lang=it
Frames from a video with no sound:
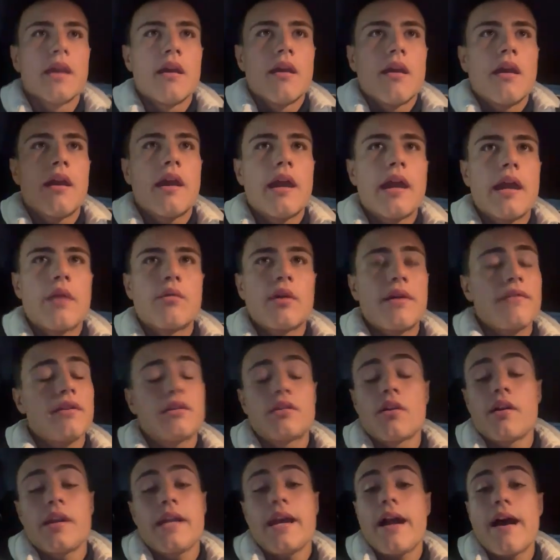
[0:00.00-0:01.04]
È una
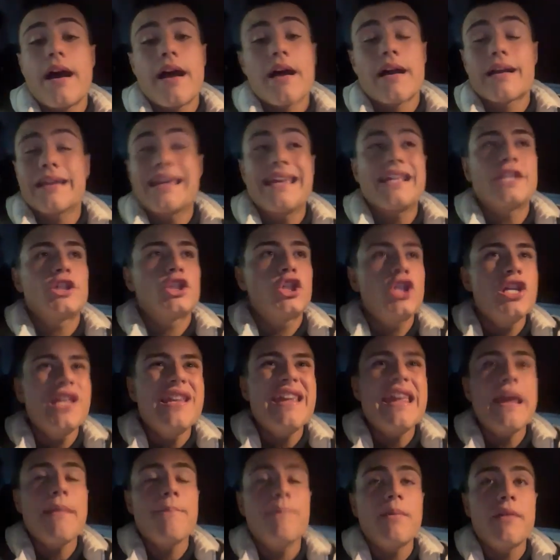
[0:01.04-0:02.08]
vittoria che ci
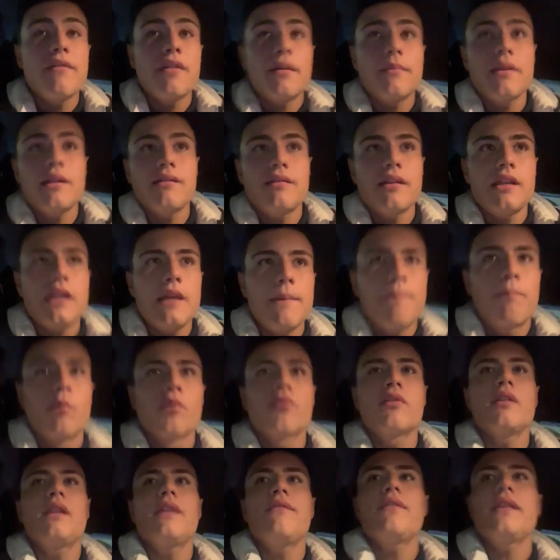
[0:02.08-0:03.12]
riempie veramente di
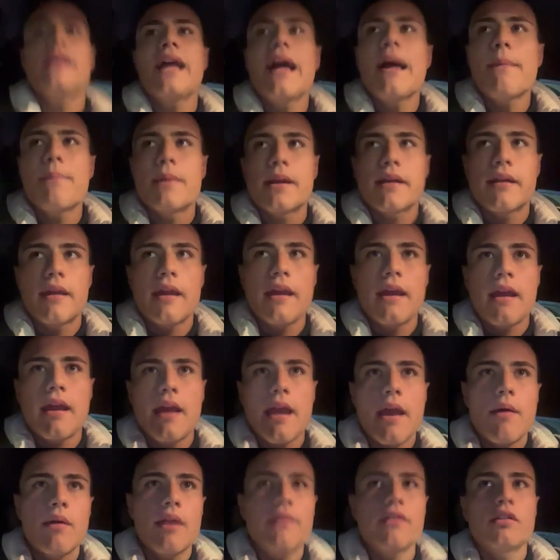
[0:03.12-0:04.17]
positività perché
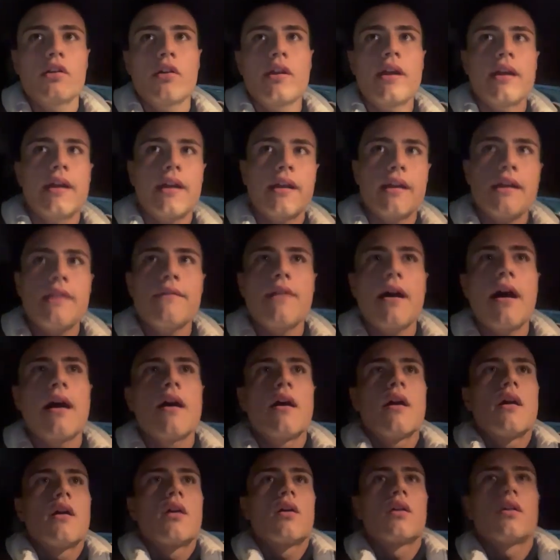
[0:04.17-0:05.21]
è una vittoria che arriva
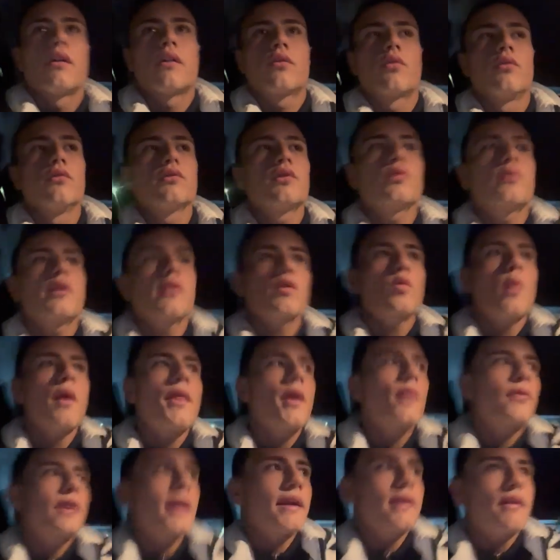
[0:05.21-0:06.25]
eh, contro una
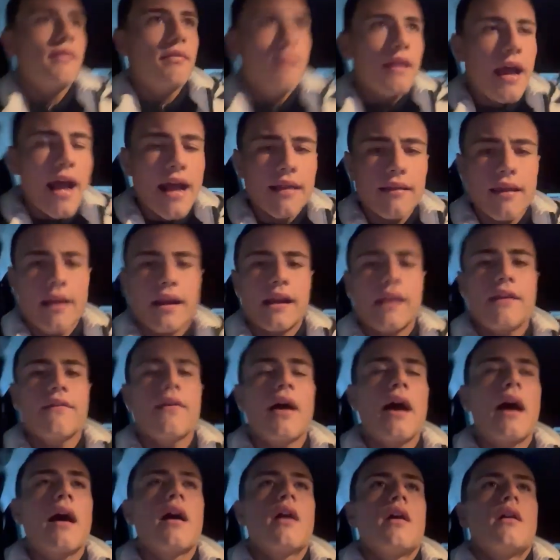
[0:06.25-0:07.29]
squadra organizzata,
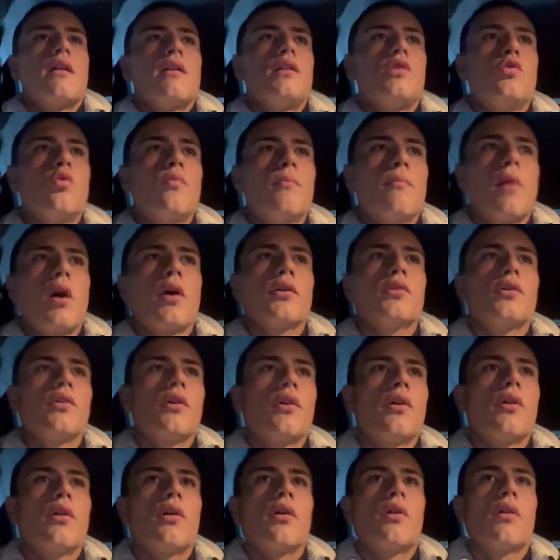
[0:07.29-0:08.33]
arriva in un
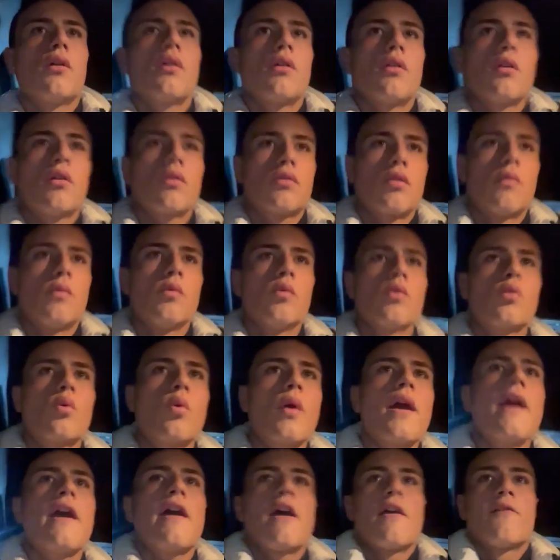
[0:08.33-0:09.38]
modo
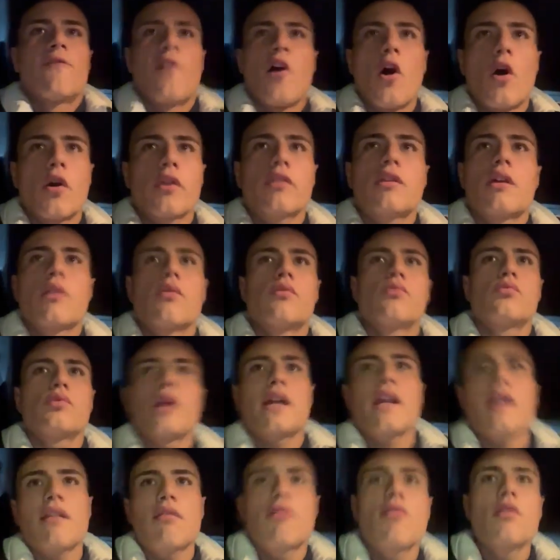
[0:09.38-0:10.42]
comunque forte, con una
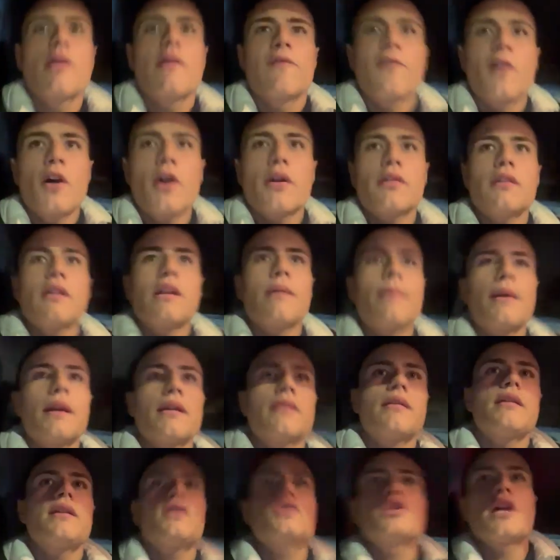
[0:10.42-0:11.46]
reazione forte da
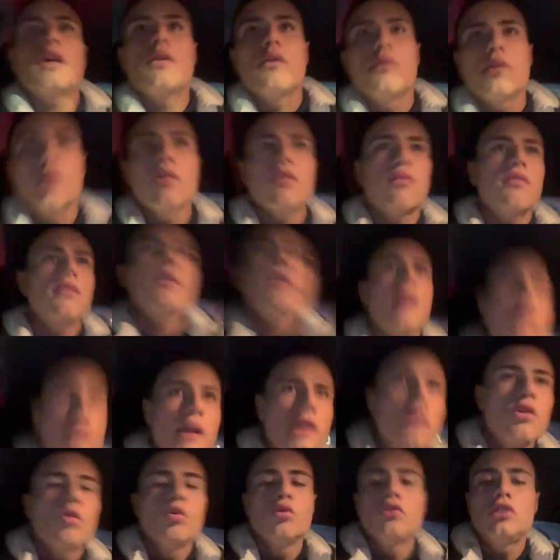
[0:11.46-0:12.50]
parte dei giallorossi che
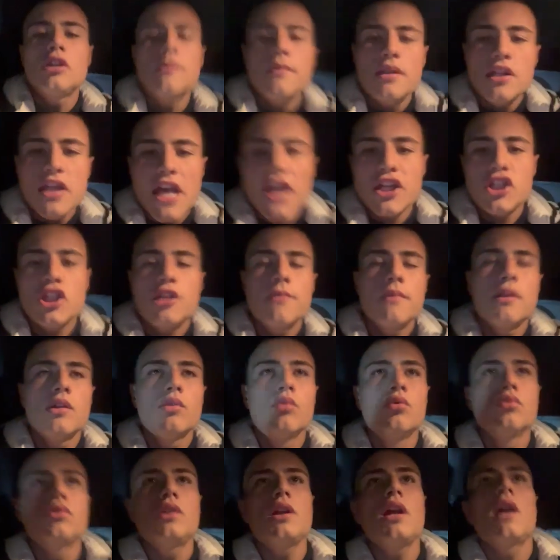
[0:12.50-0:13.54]
negli ultimi 10
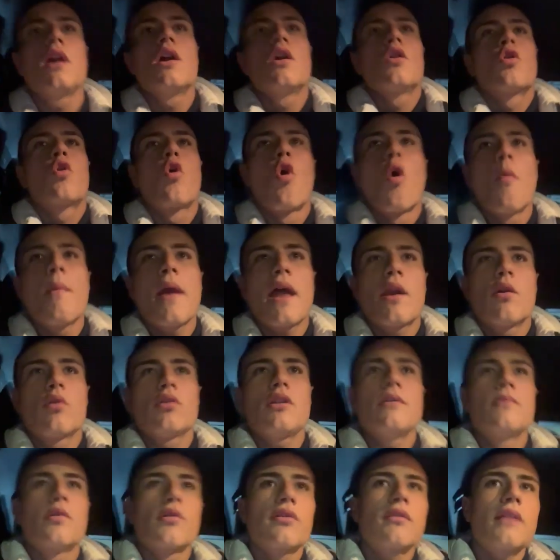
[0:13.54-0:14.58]
minuti, come hanno
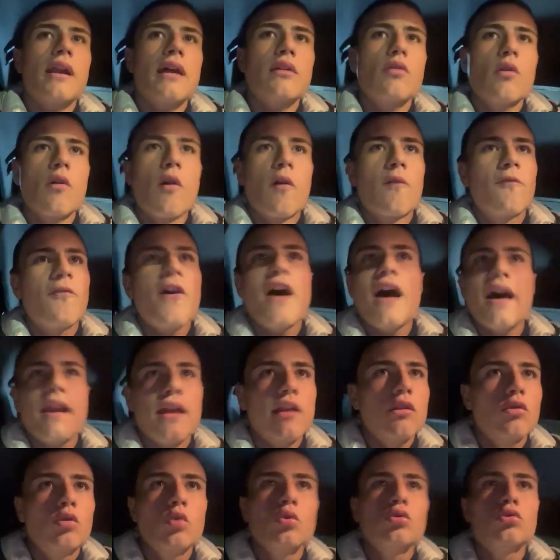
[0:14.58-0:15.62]
dimostrato fare
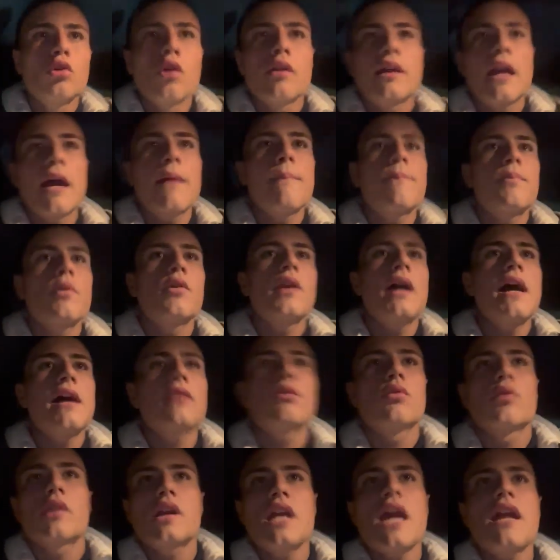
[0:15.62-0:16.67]
in tutto il
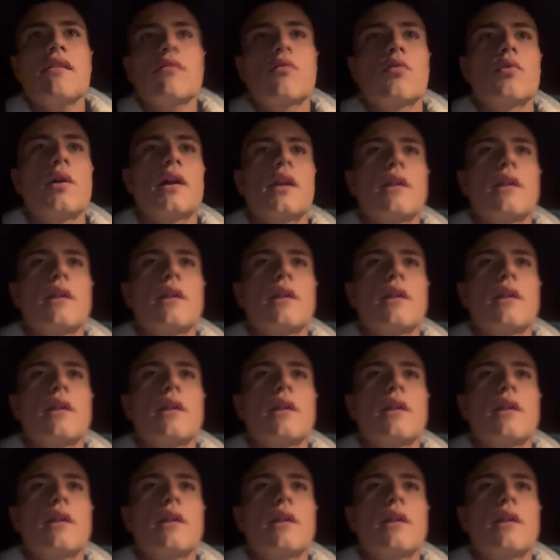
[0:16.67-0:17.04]
campionato, riescono a